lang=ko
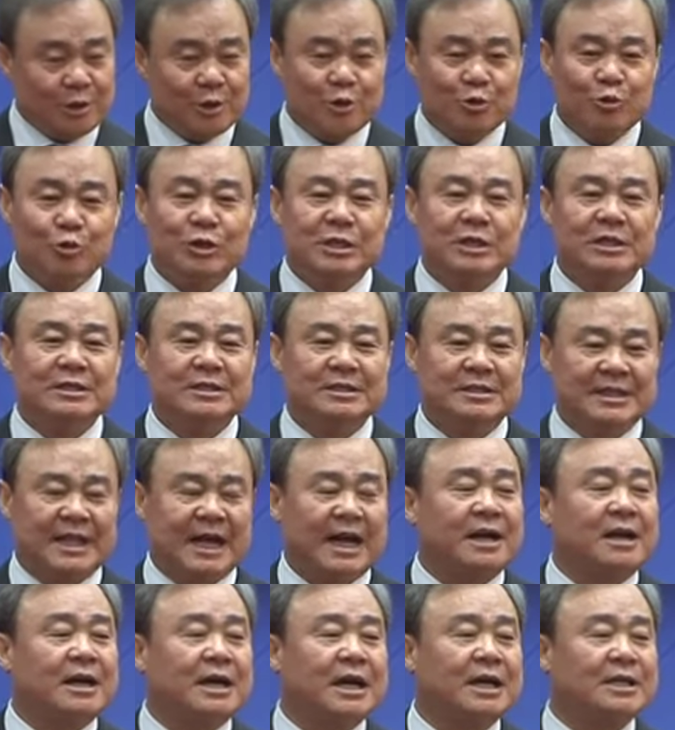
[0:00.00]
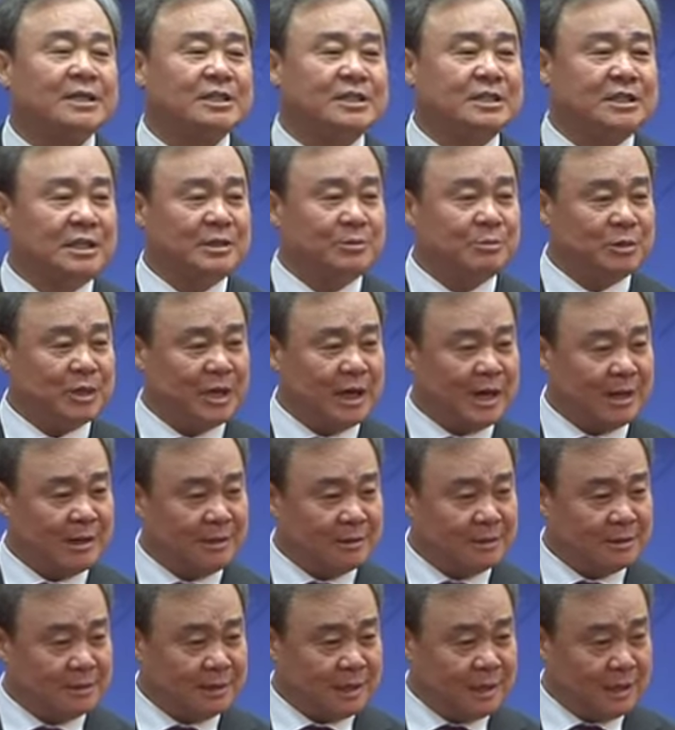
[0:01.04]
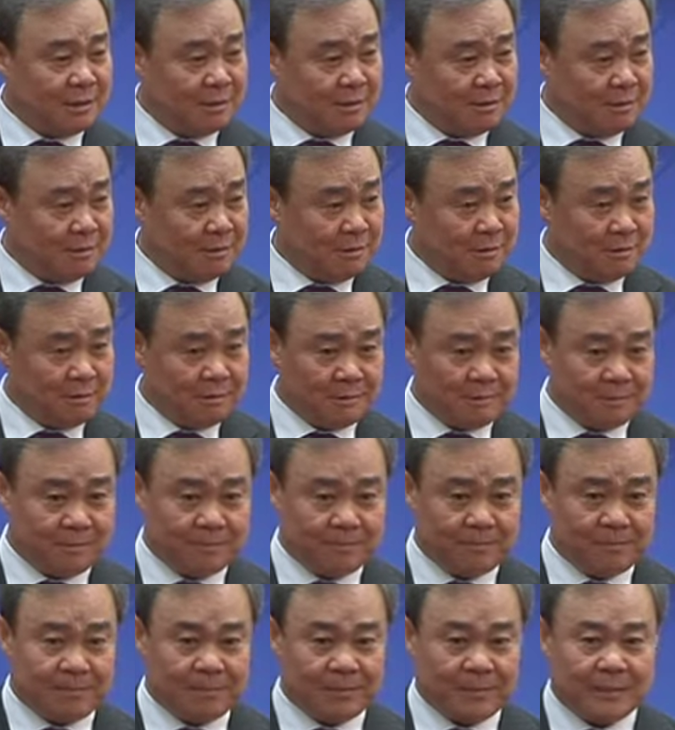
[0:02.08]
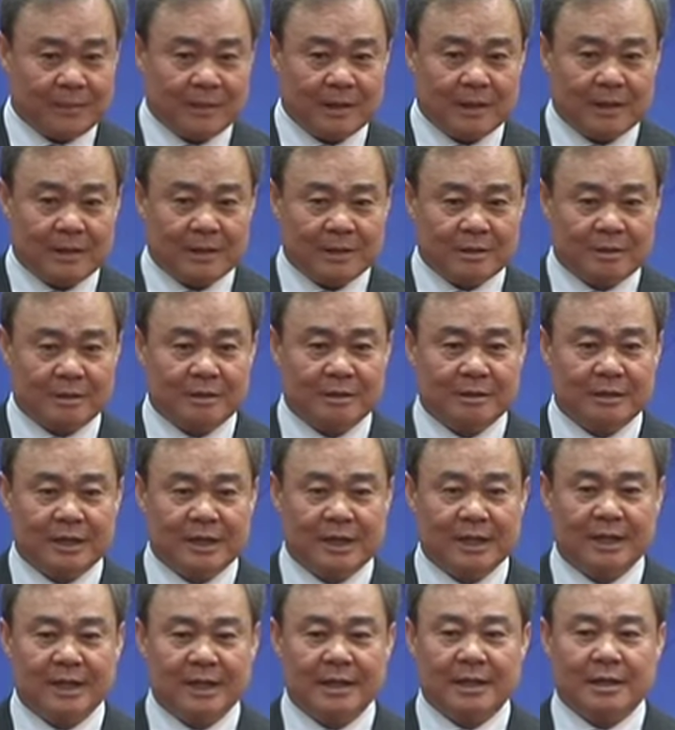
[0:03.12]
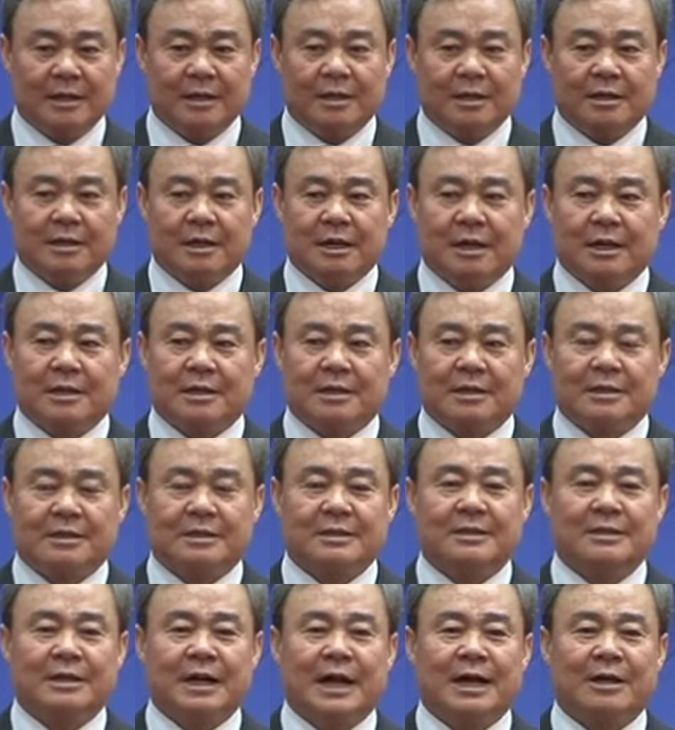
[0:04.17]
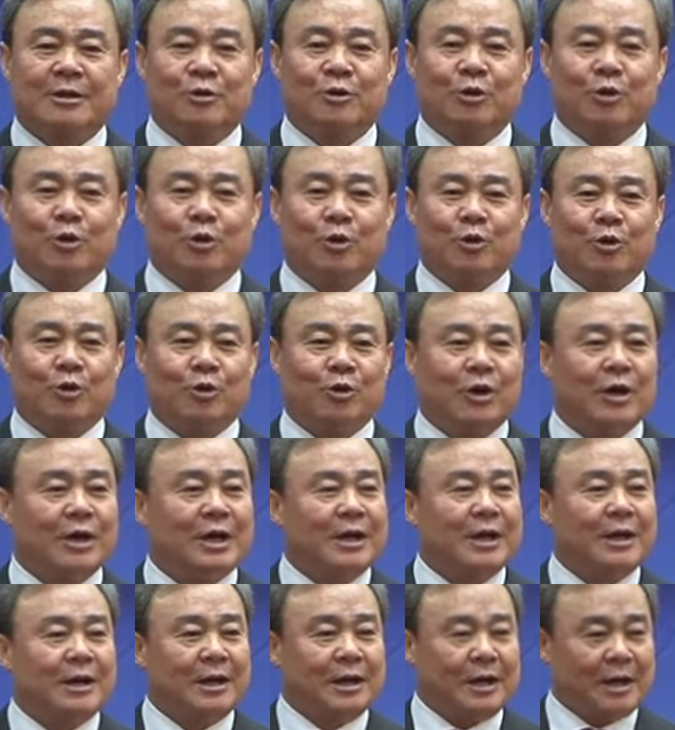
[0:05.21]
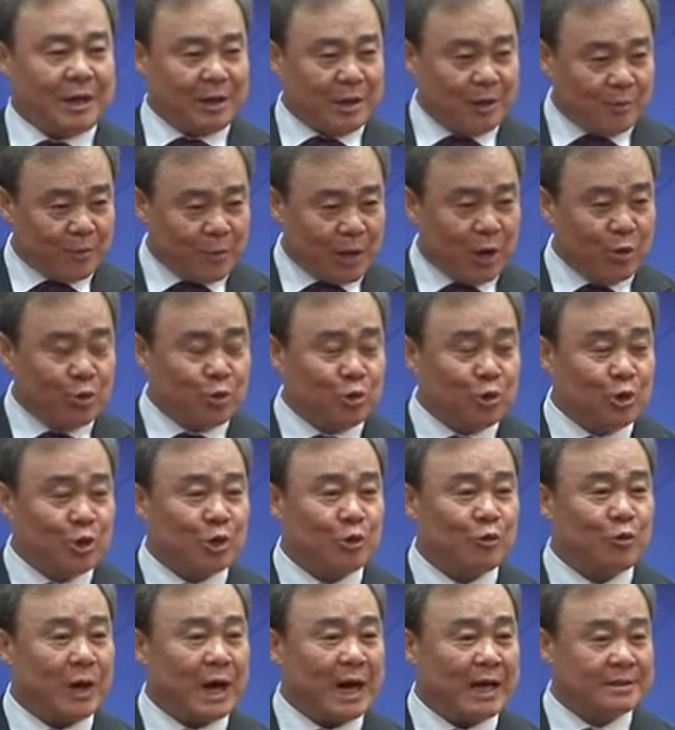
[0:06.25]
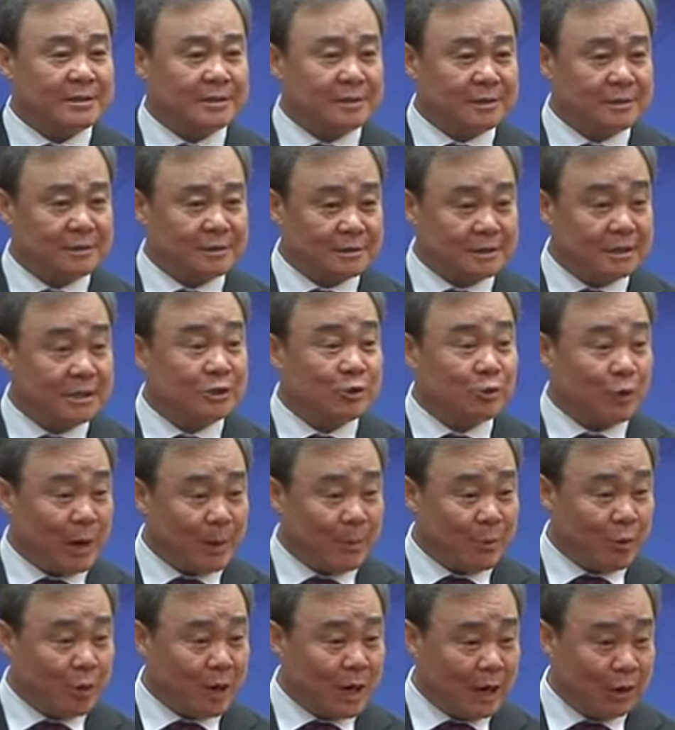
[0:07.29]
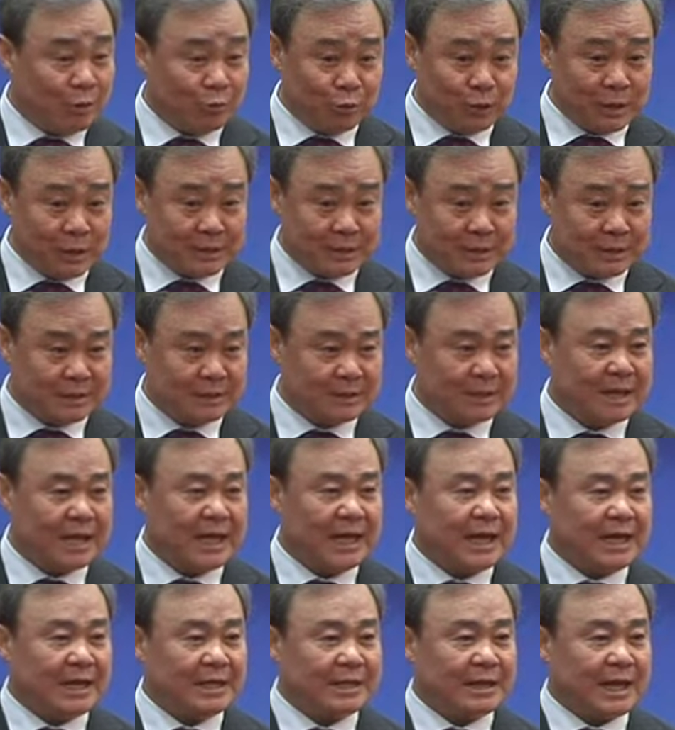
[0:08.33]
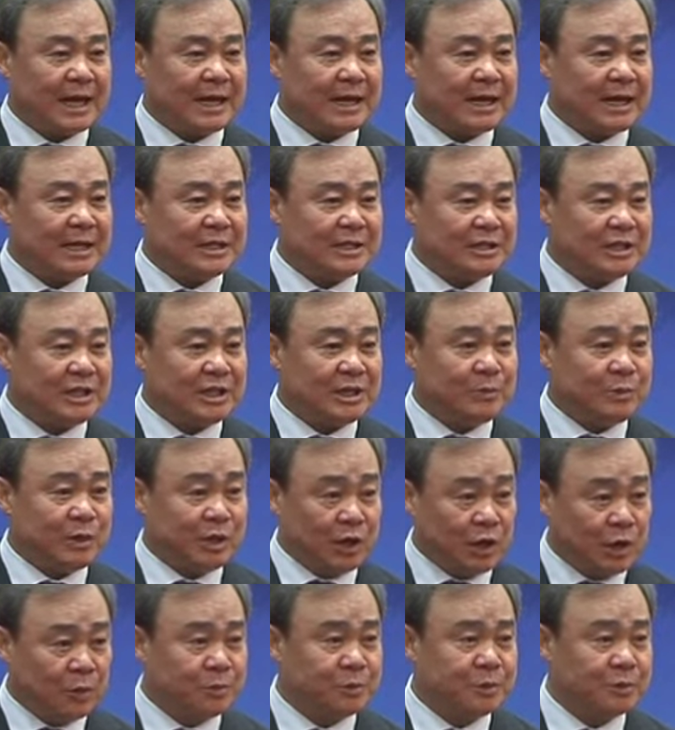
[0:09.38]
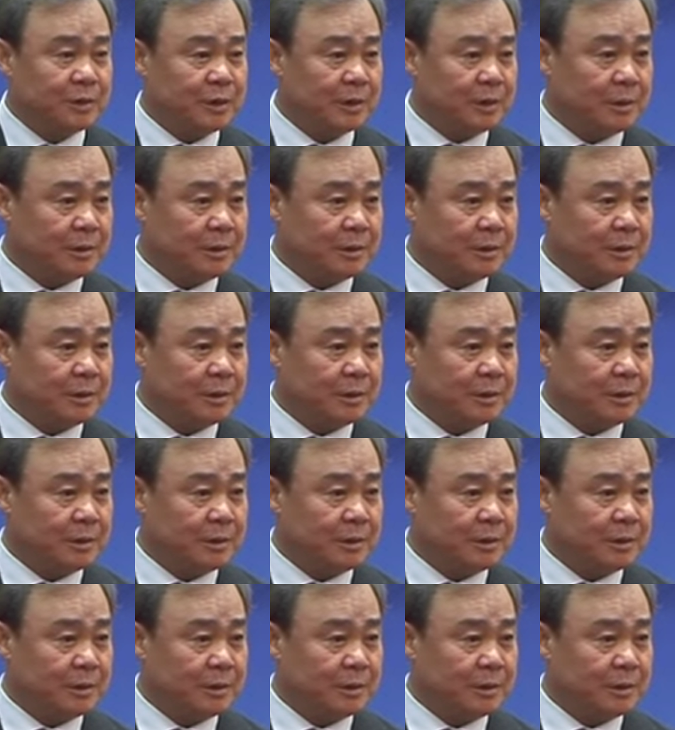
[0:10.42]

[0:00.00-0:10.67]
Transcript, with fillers: 우리는 낙하 실험을 했는데요. 그런데 그 학교 배우는 과정, 그 과목 가운데서는 낙하 실험이 없어.